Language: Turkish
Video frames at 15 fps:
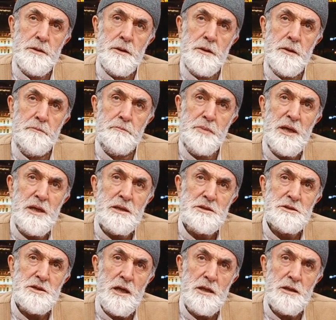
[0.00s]
Bir
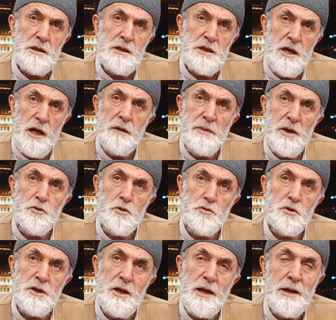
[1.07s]
insan kelime
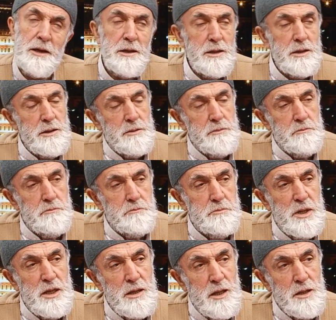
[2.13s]
kötü de
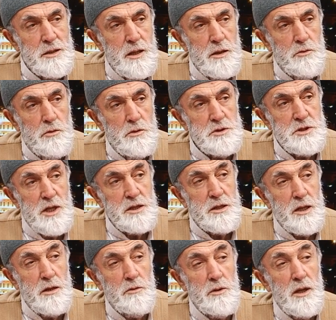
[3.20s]
bir anda
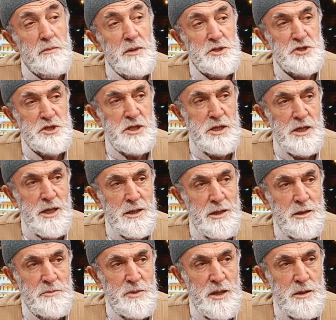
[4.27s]
konsantre olamaz ciddi
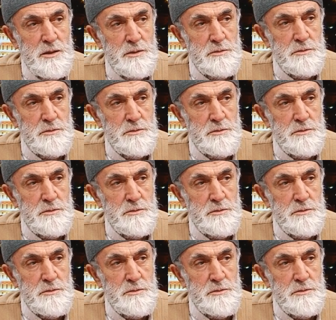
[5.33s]
anlamda.